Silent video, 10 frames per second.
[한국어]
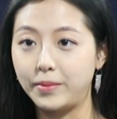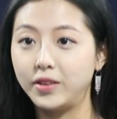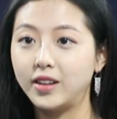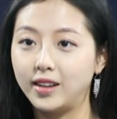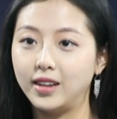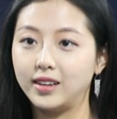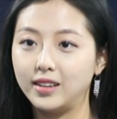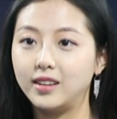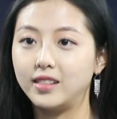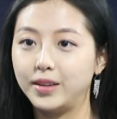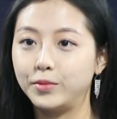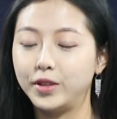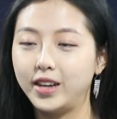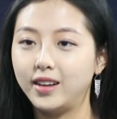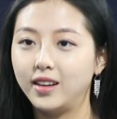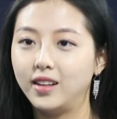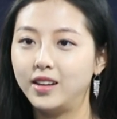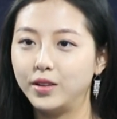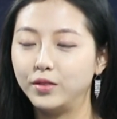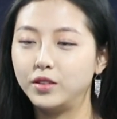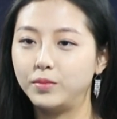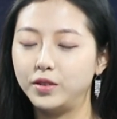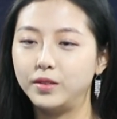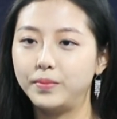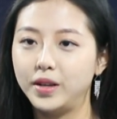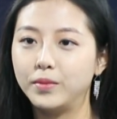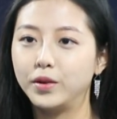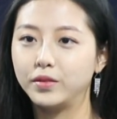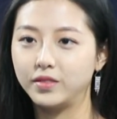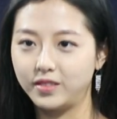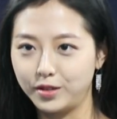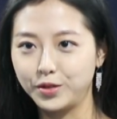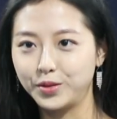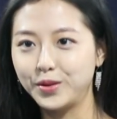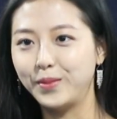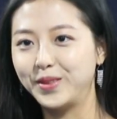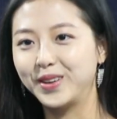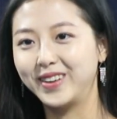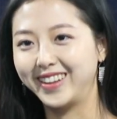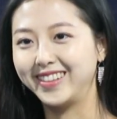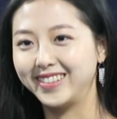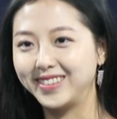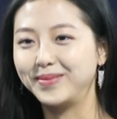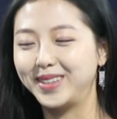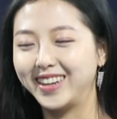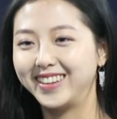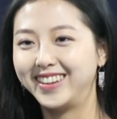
예민한 악기이기 때문에 연습을 빼먹을 수 없는 것 같습니다.